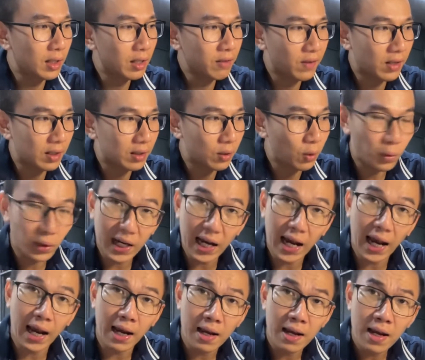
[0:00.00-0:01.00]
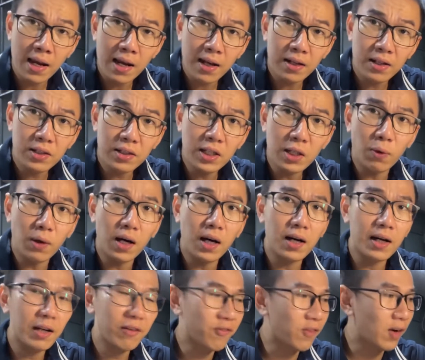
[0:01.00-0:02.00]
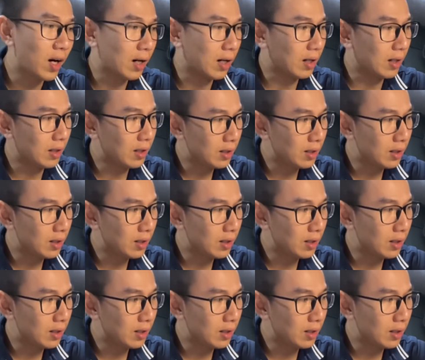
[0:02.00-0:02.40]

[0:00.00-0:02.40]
cái phần đùi gà nó nhiều hơn cái phần